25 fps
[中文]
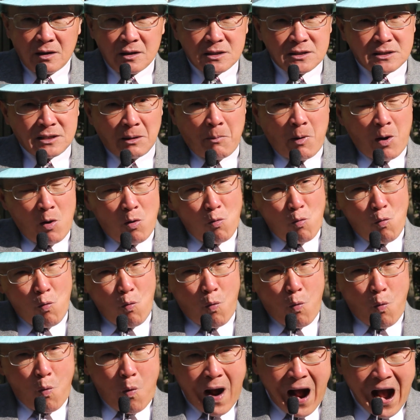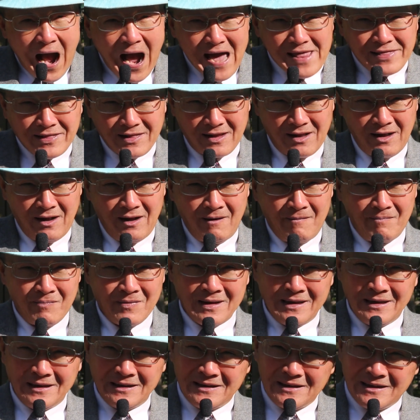怎么武汉
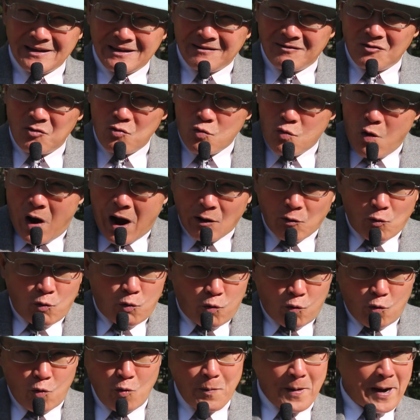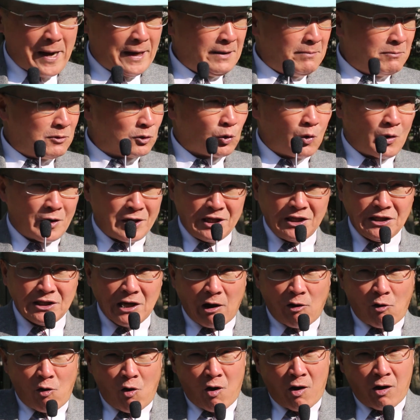武汉湖北那么多领
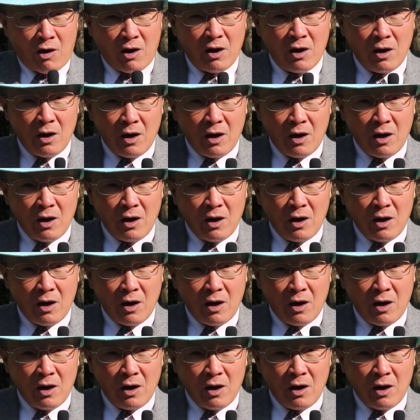导哦，